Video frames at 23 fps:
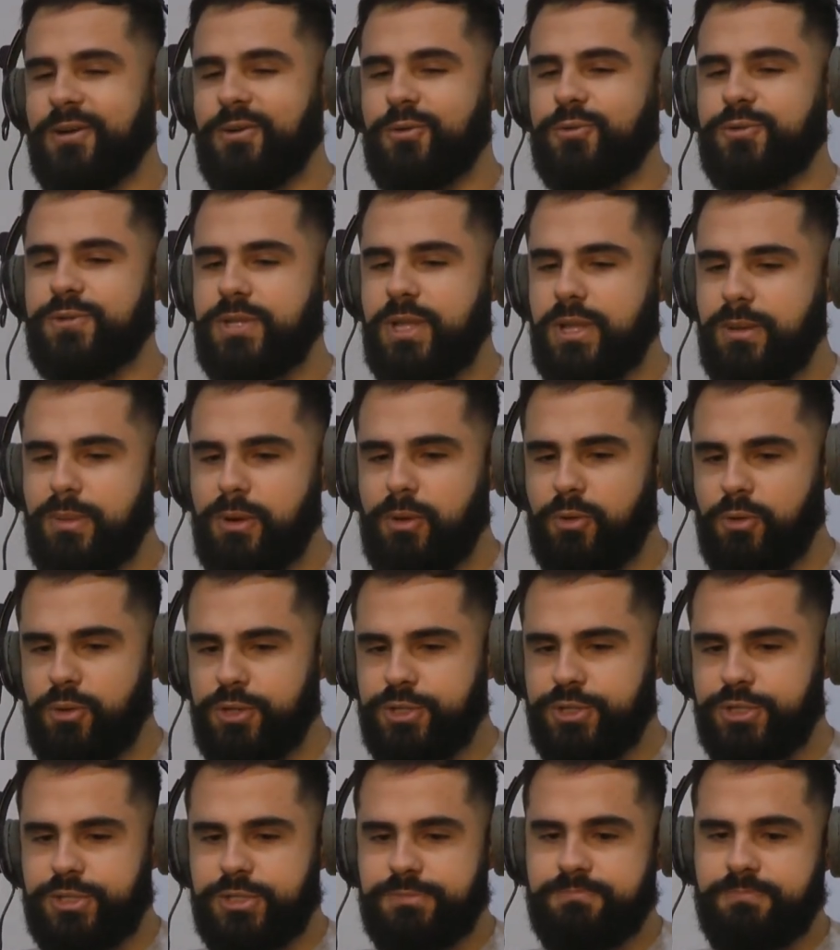O cinema
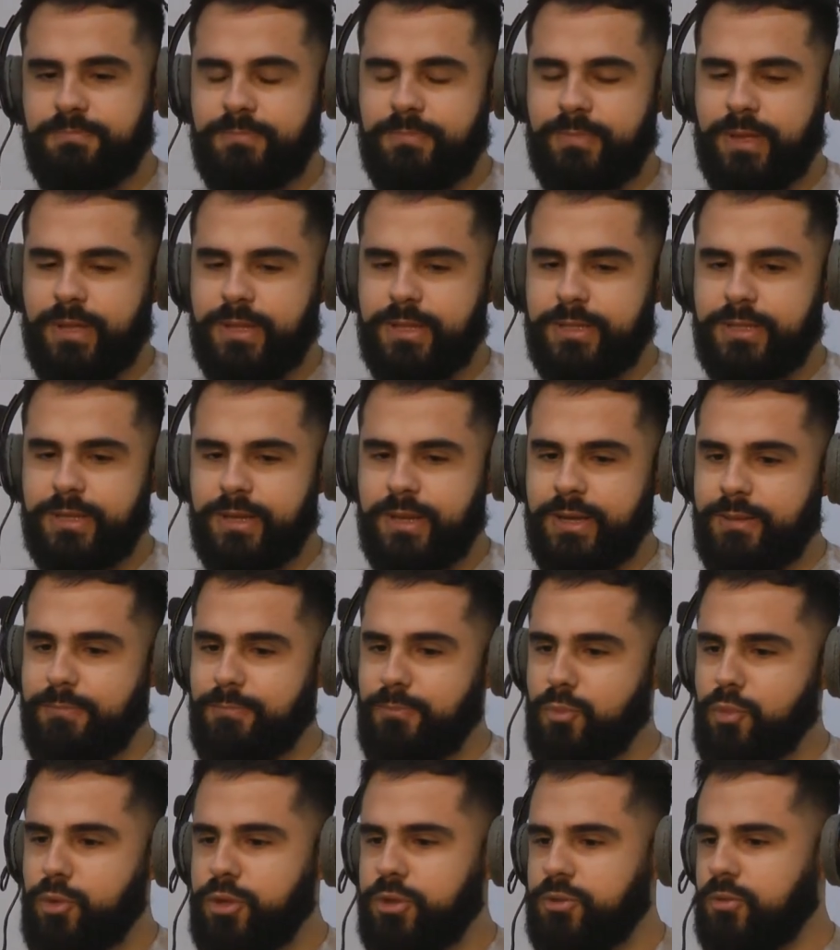hoje é
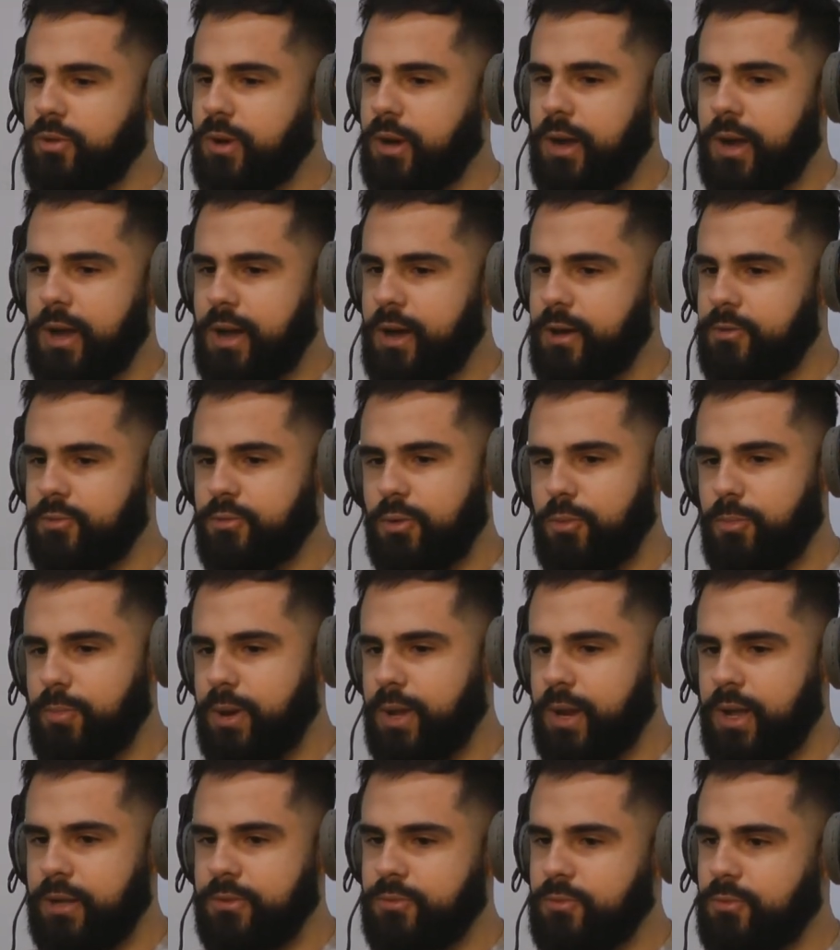muito caro
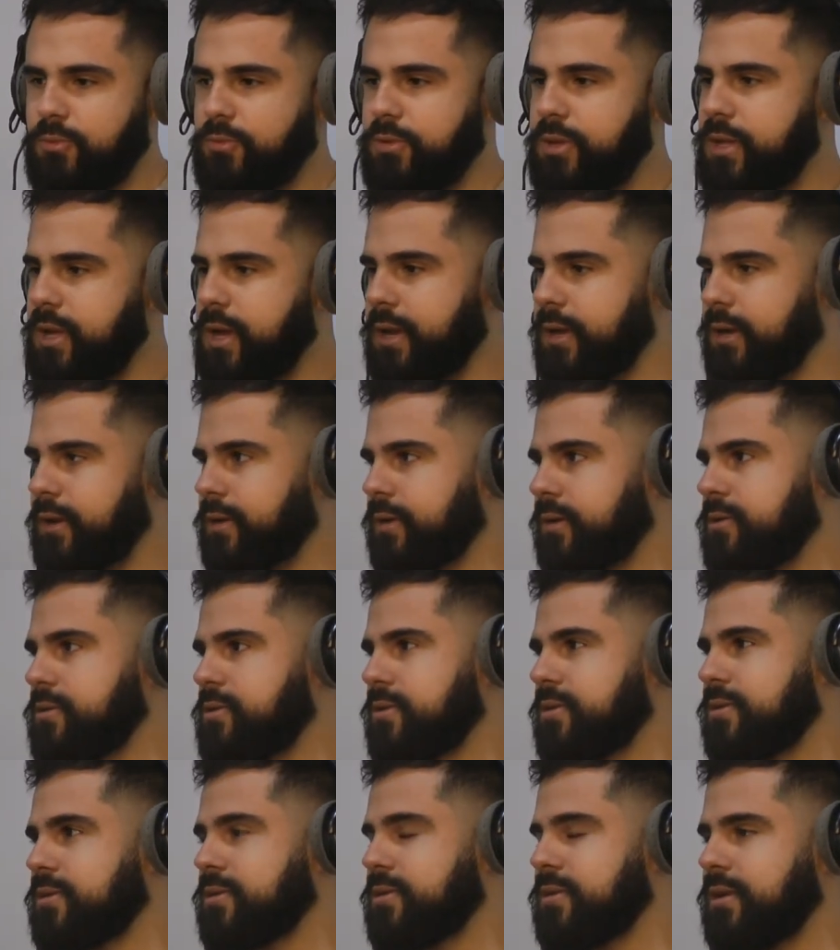comparado com o que era
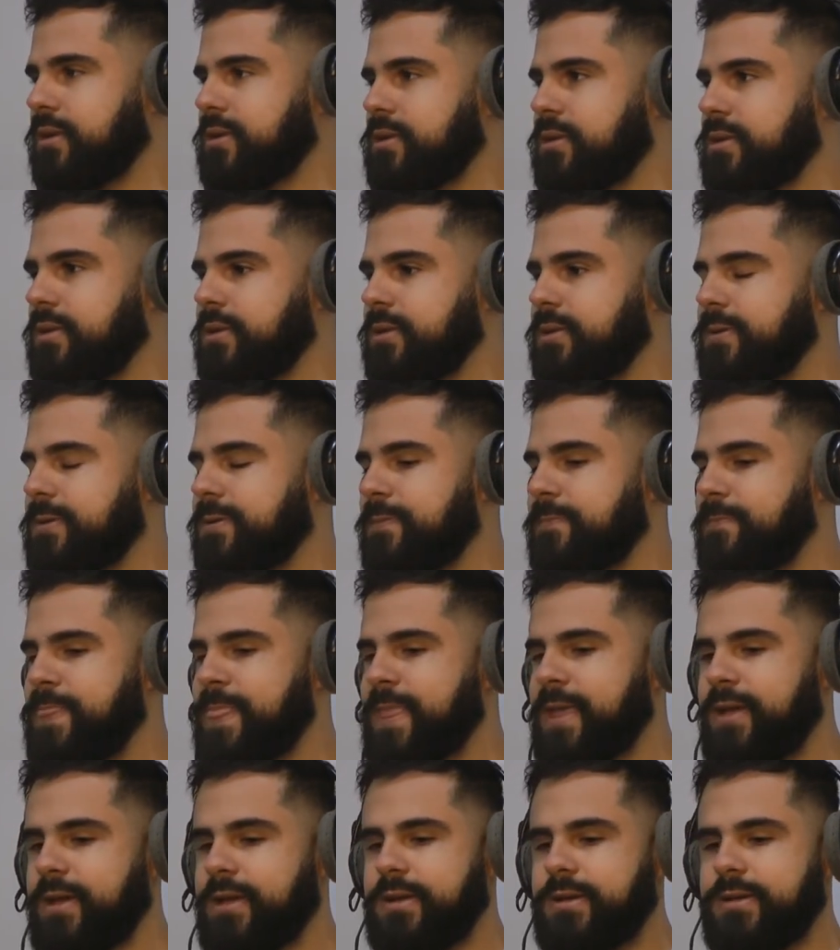antes e
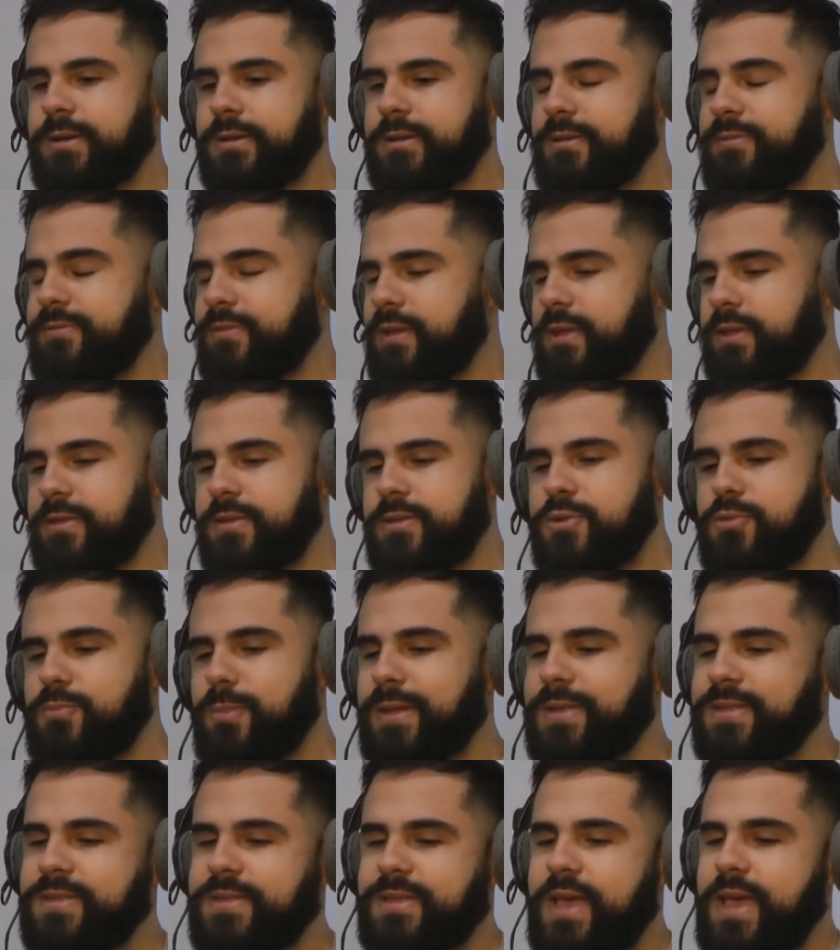enfim, existe
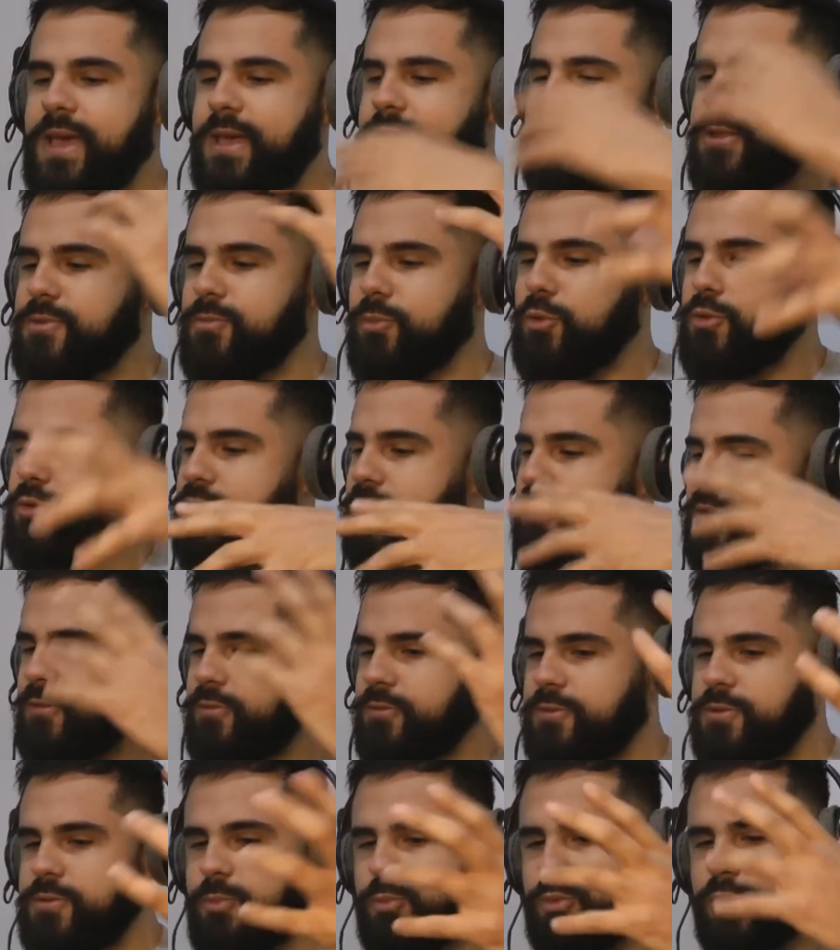uma série de
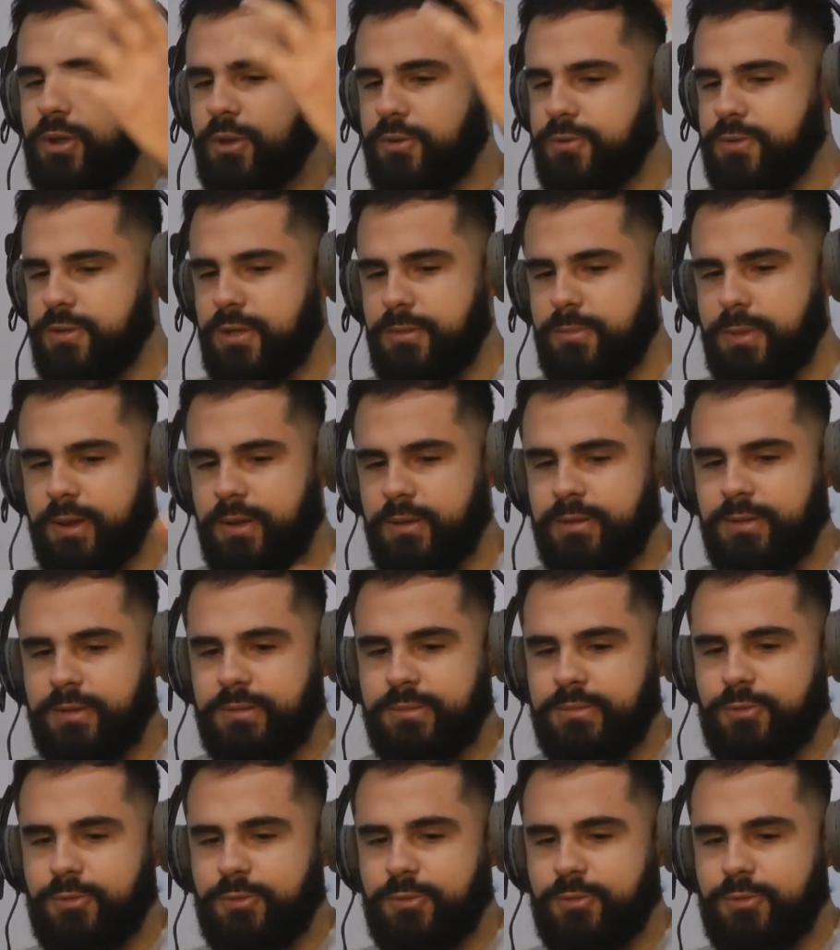motivos de por que o cinema